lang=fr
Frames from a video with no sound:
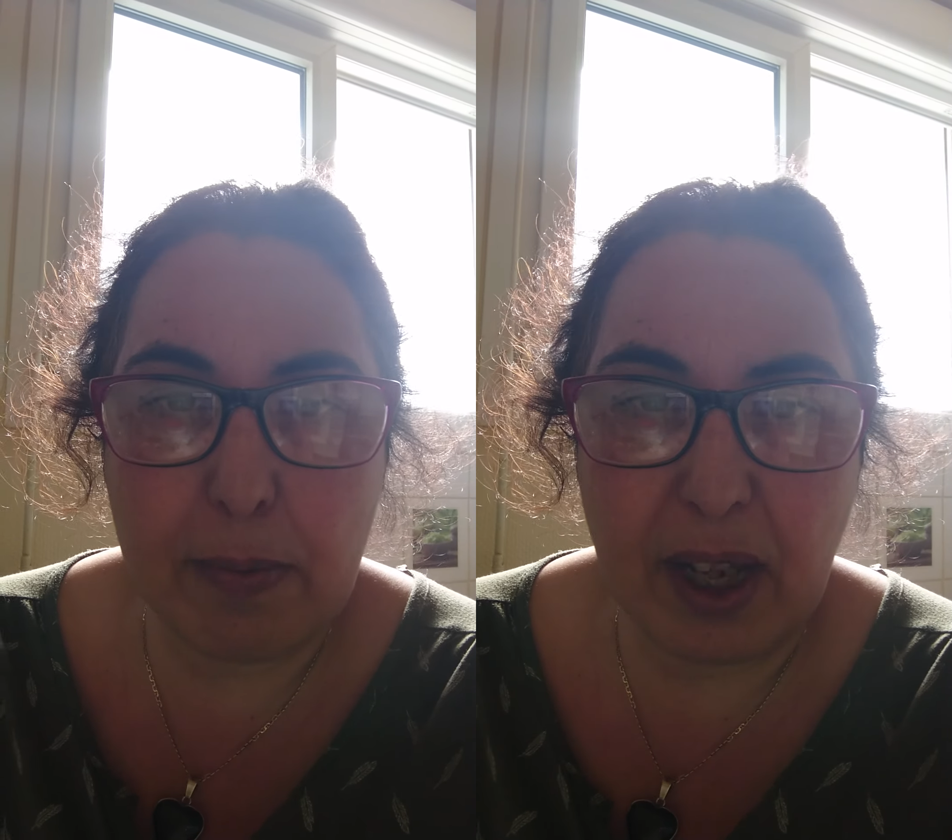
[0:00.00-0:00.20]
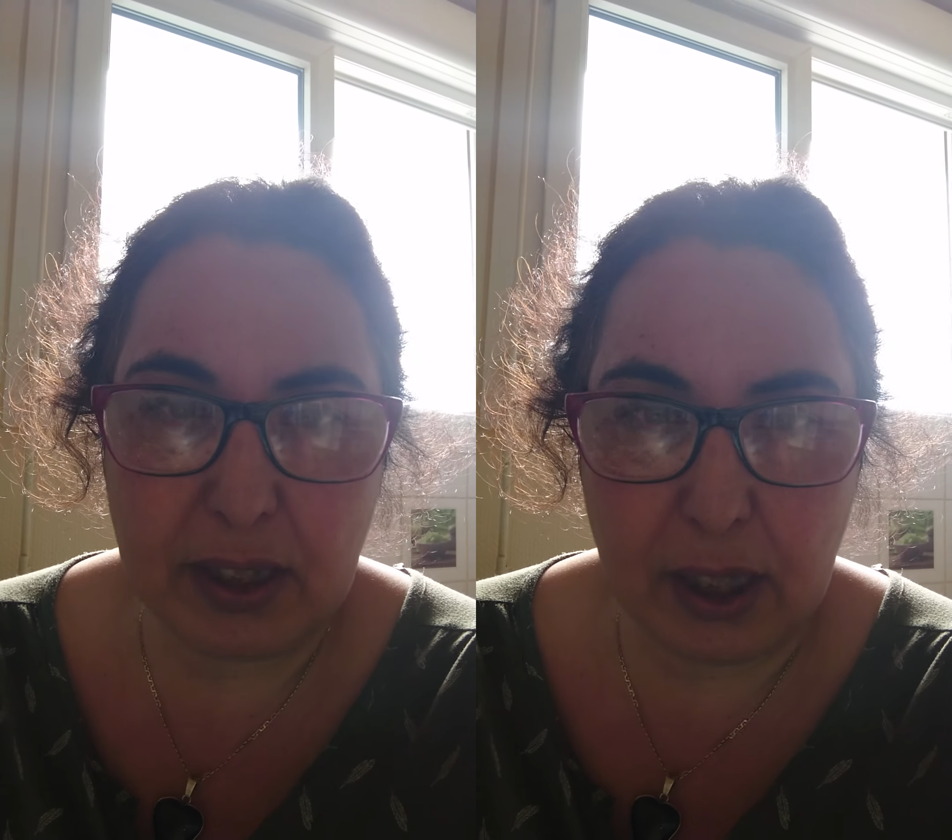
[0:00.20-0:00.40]

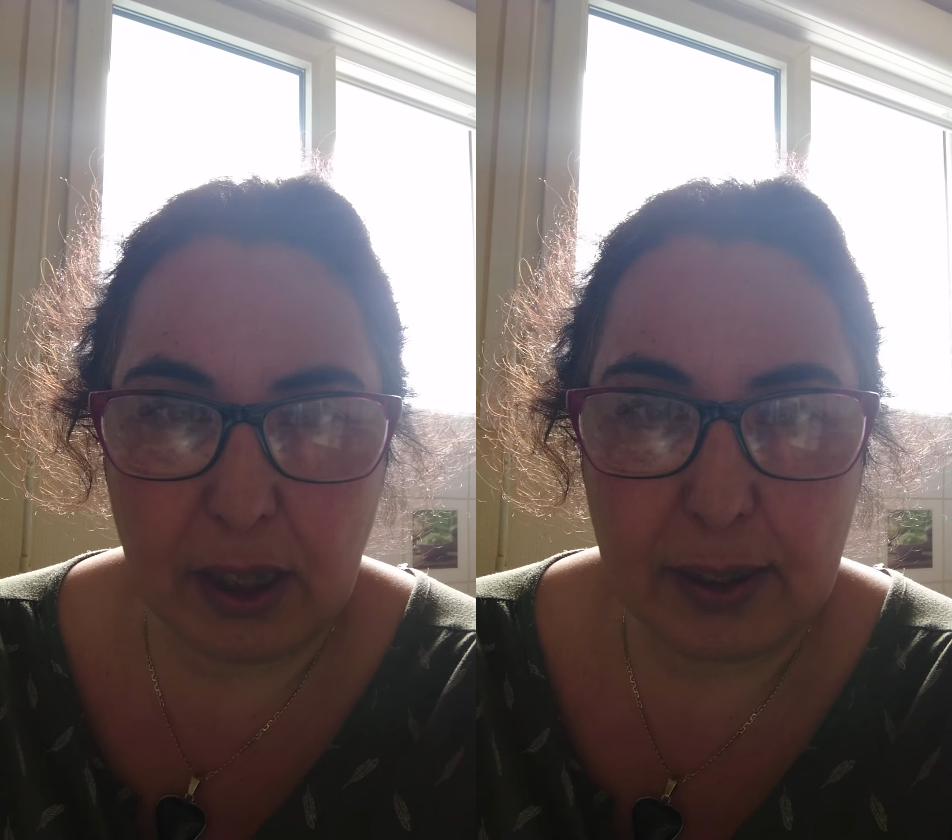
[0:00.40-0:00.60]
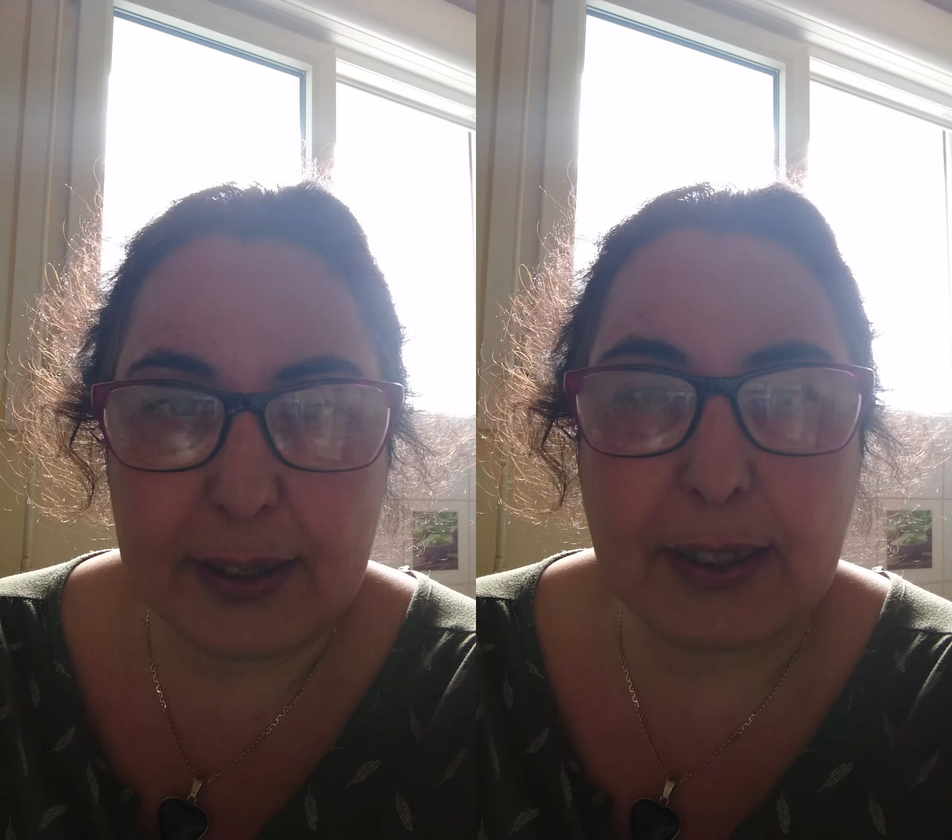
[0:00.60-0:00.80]
qui m'a
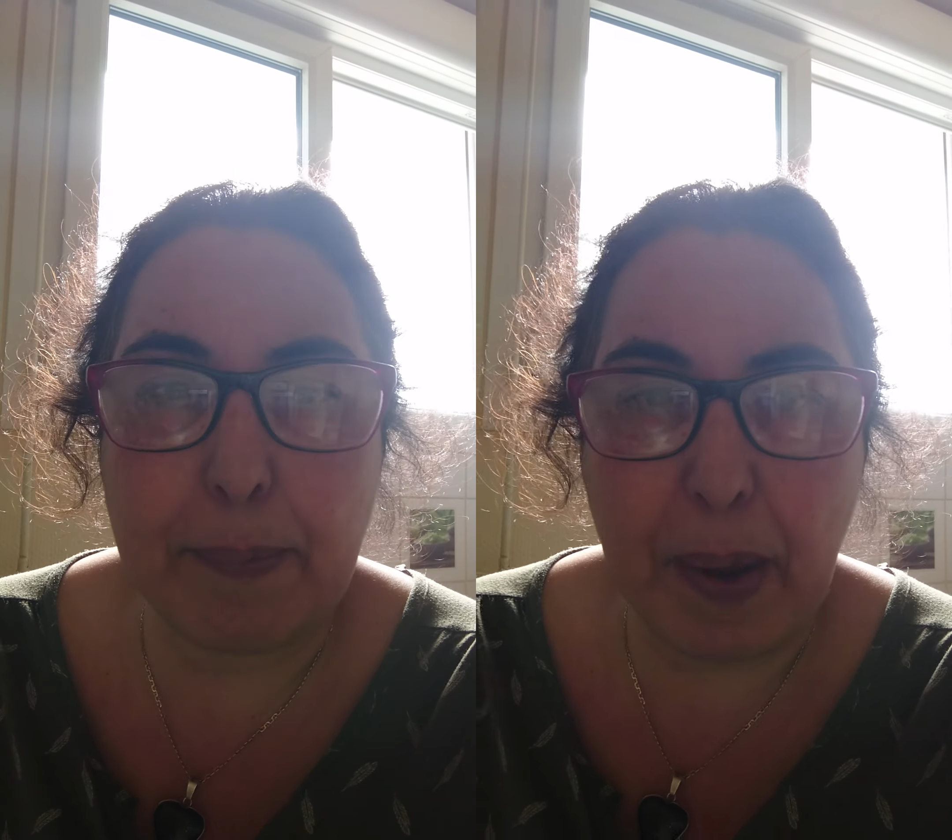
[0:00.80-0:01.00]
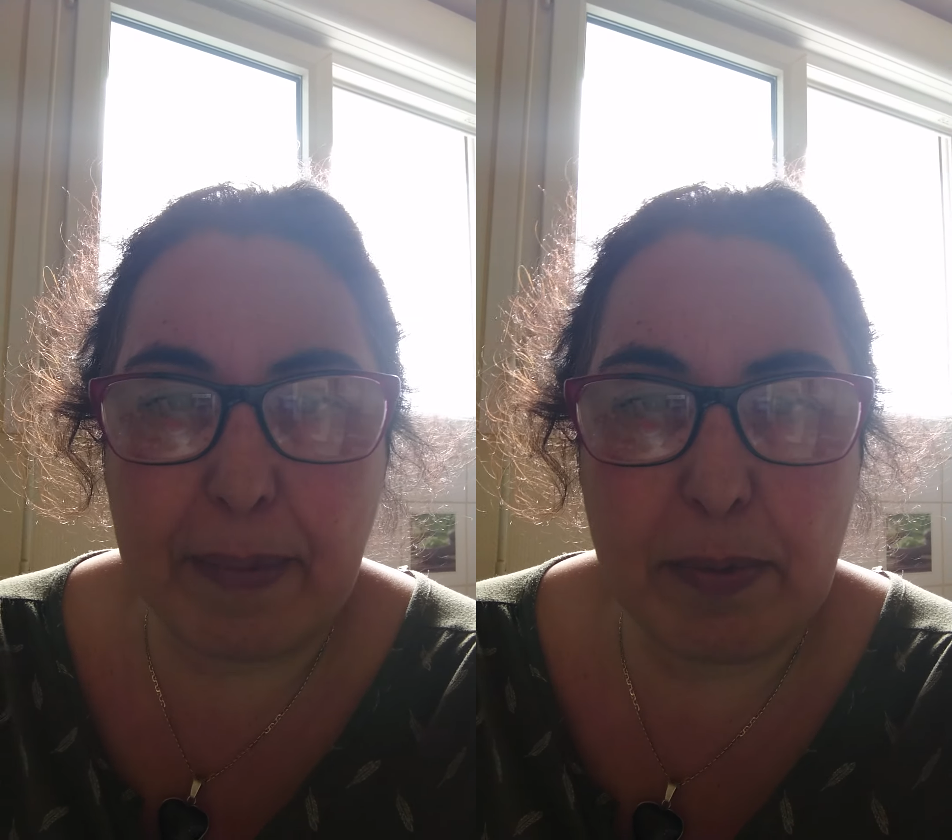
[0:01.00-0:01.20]
dit, qui
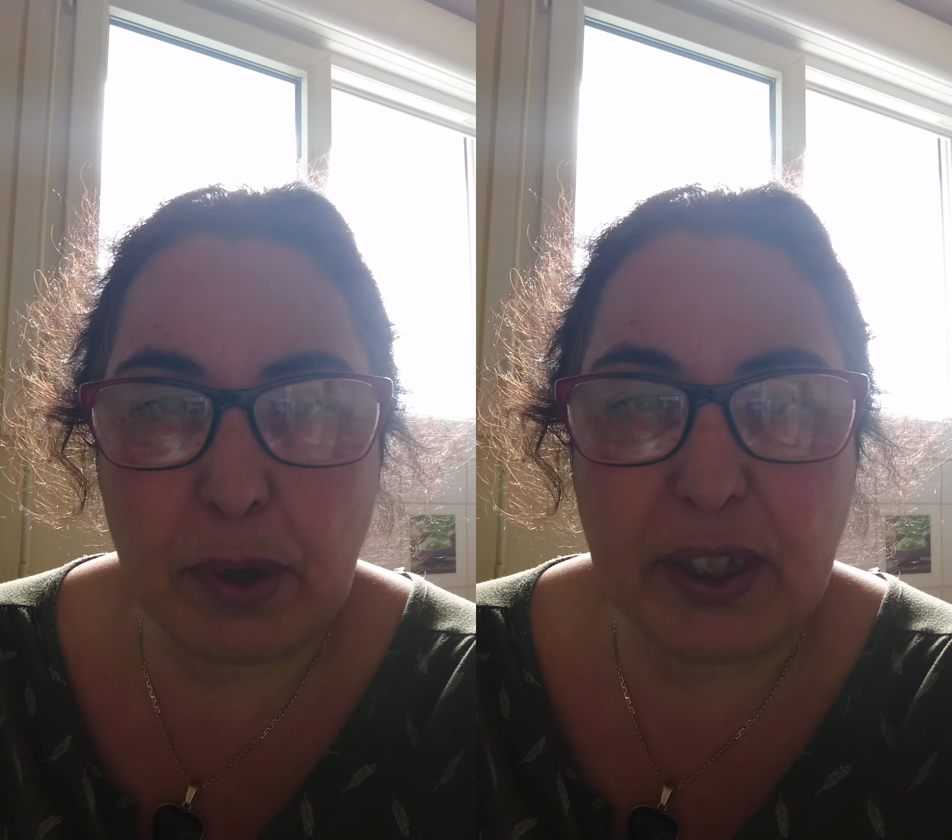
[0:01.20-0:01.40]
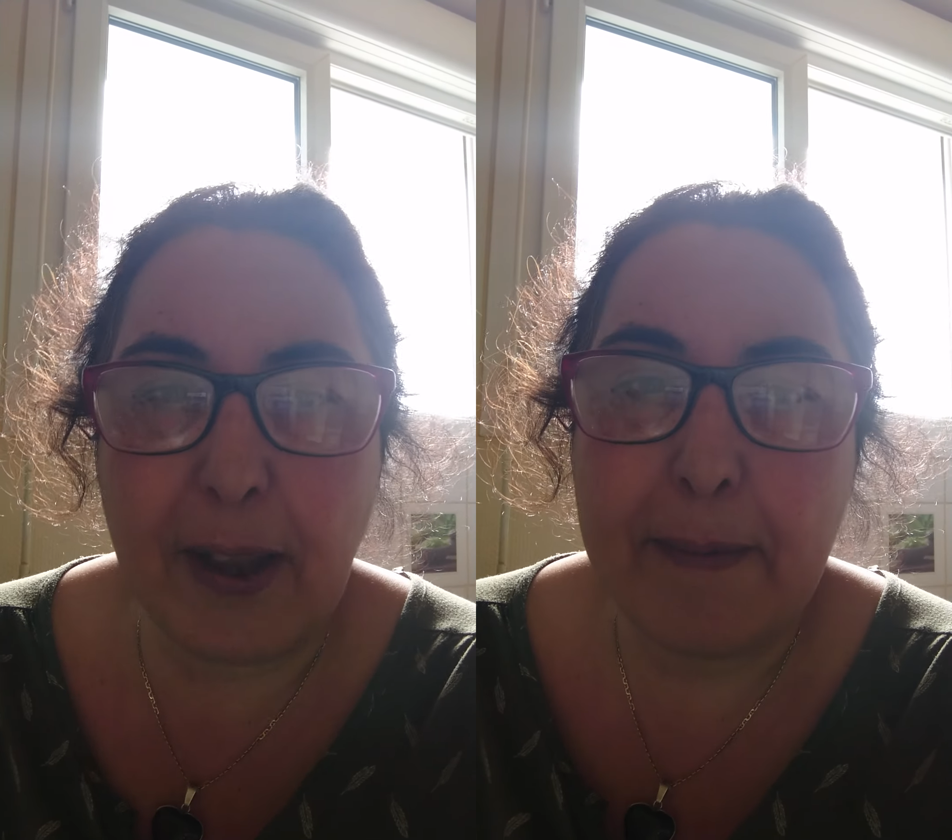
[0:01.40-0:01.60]
s'est permis de
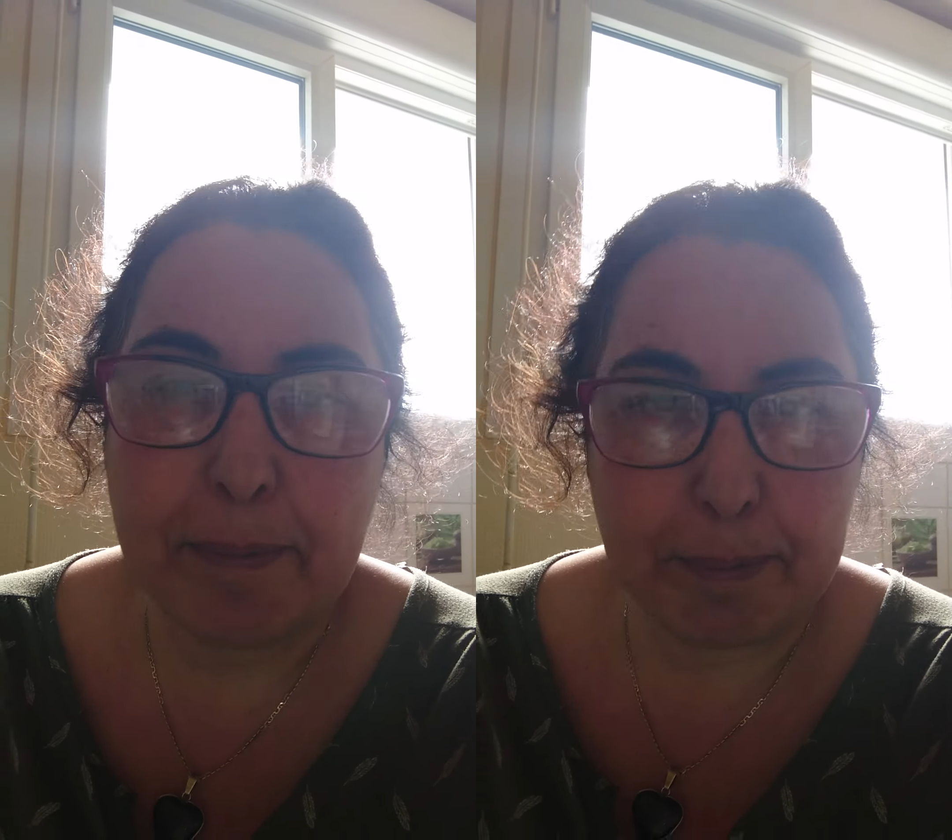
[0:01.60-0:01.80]
me dire,